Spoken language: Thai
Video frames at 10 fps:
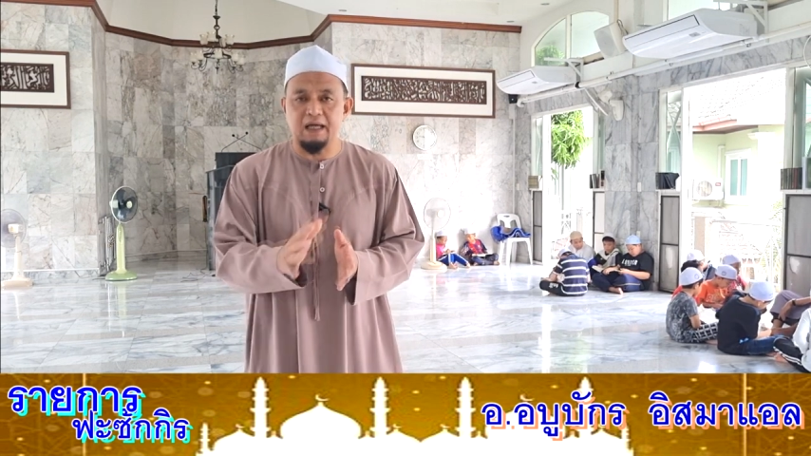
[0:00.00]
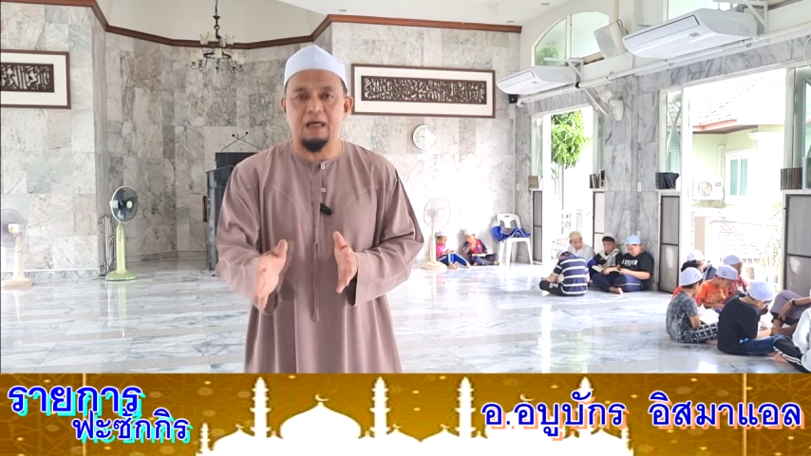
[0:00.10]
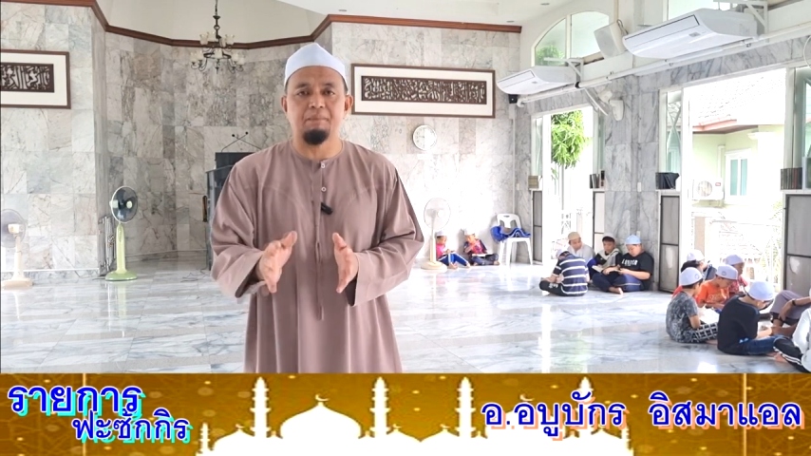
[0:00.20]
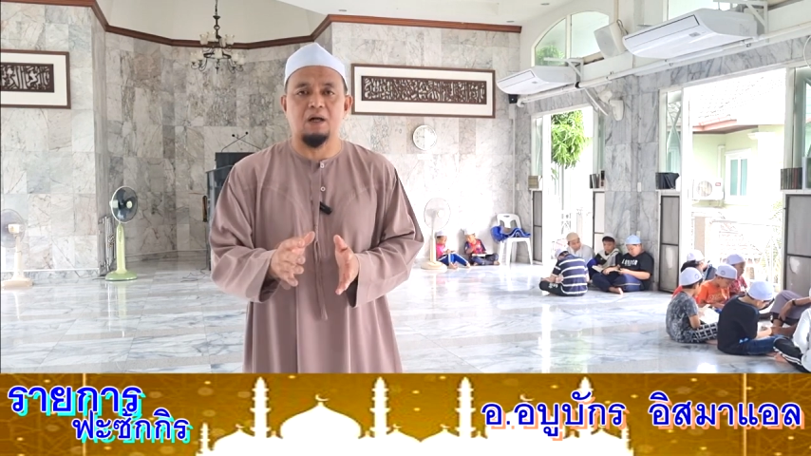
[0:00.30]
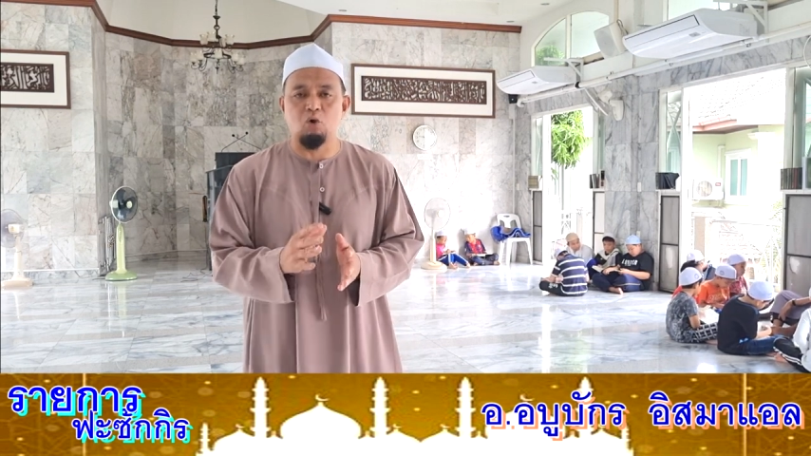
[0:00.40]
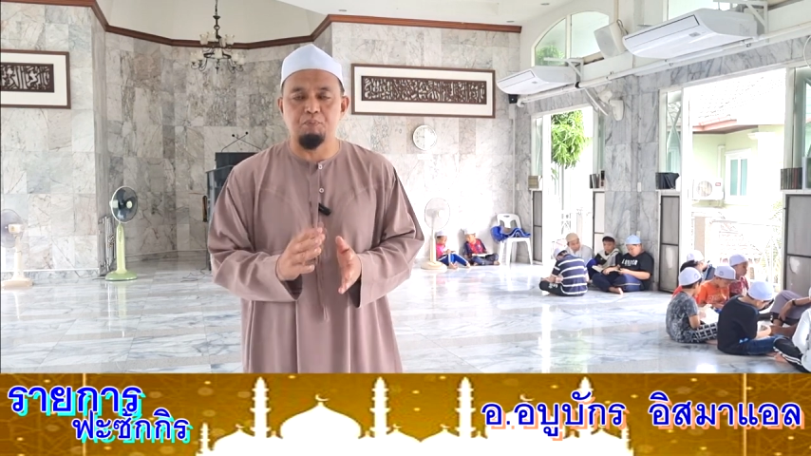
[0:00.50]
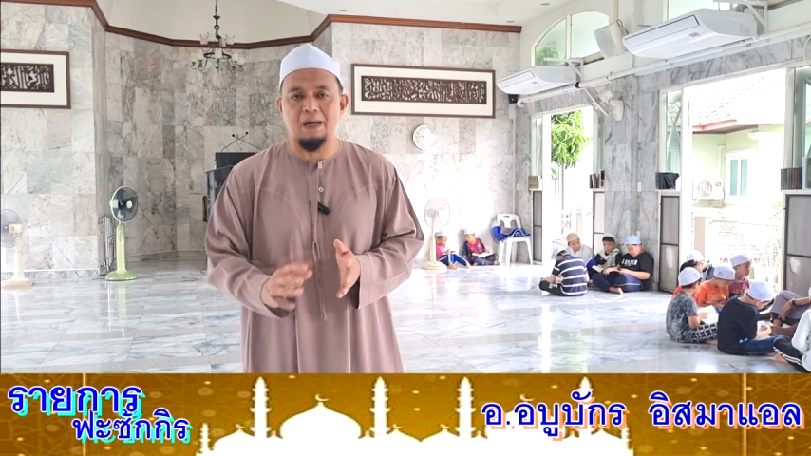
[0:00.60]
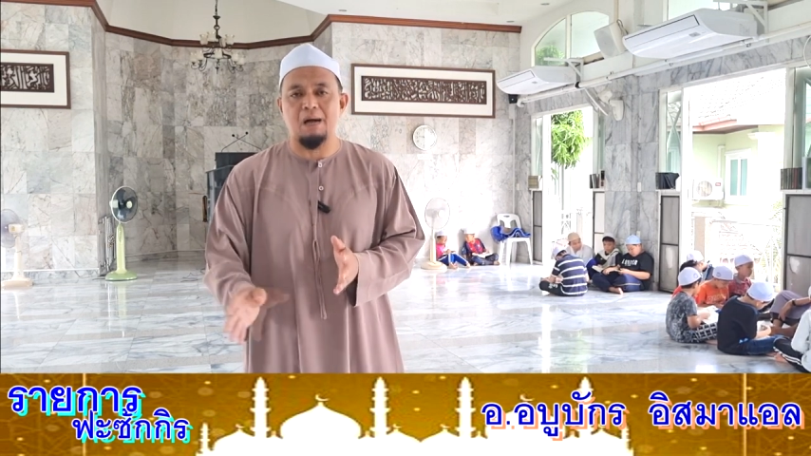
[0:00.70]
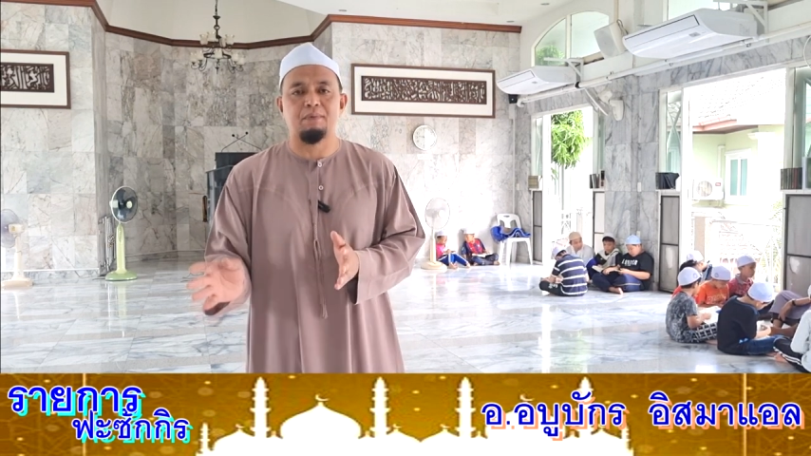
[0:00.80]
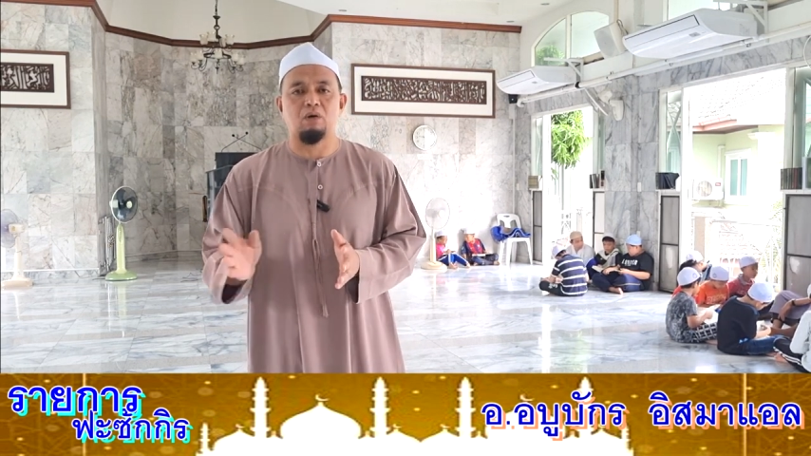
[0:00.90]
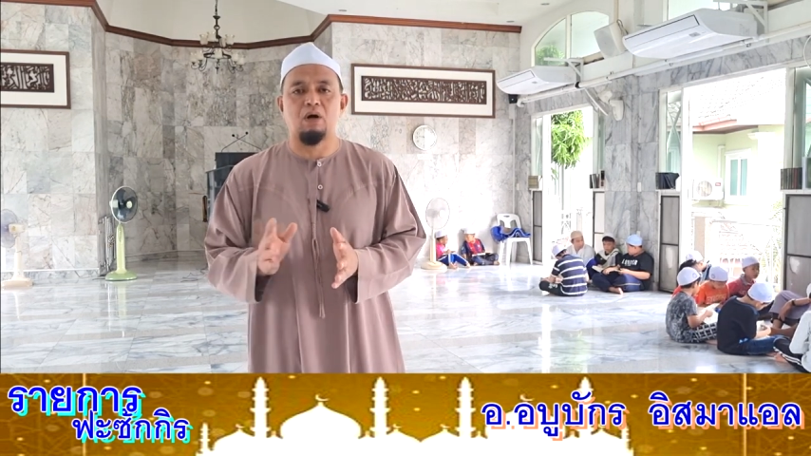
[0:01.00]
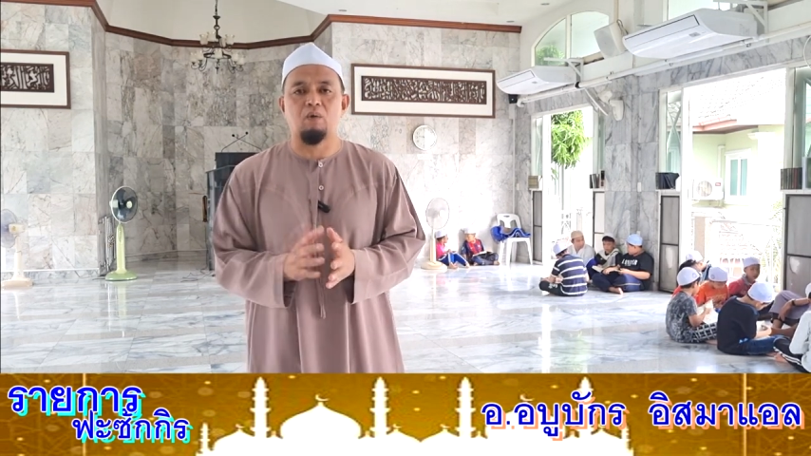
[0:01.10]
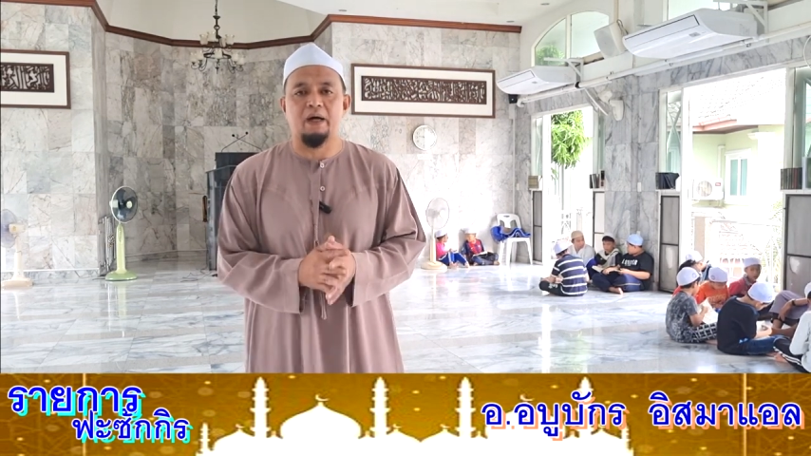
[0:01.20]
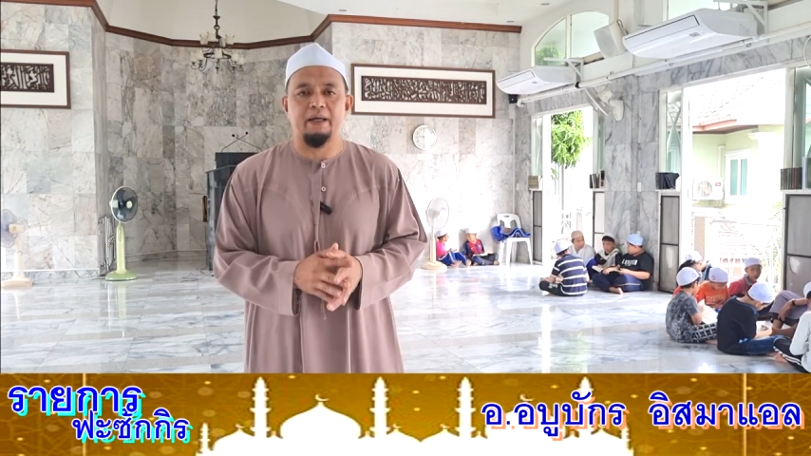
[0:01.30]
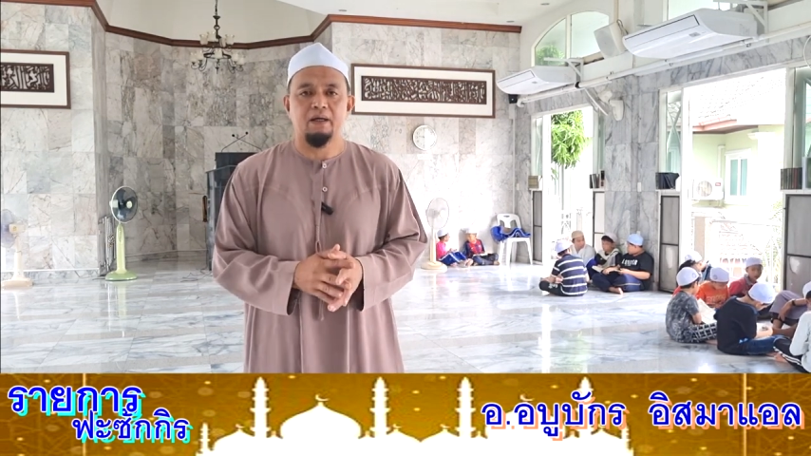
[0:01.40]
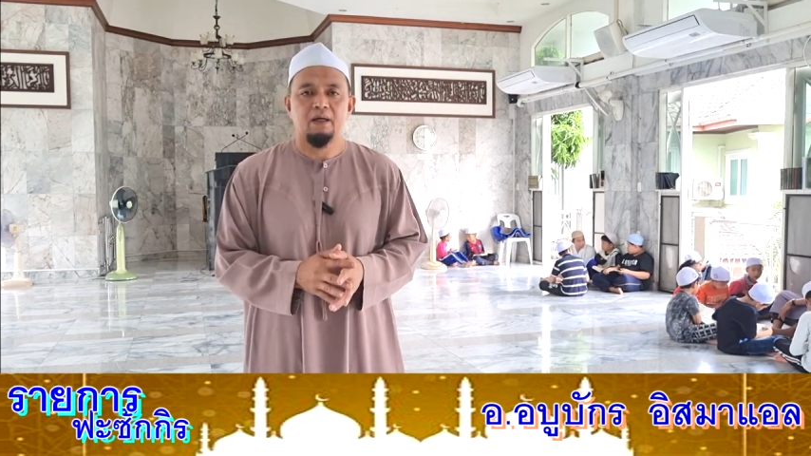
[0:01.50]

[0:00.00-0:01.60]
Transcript: ห้ามเราปามเราเอาไว้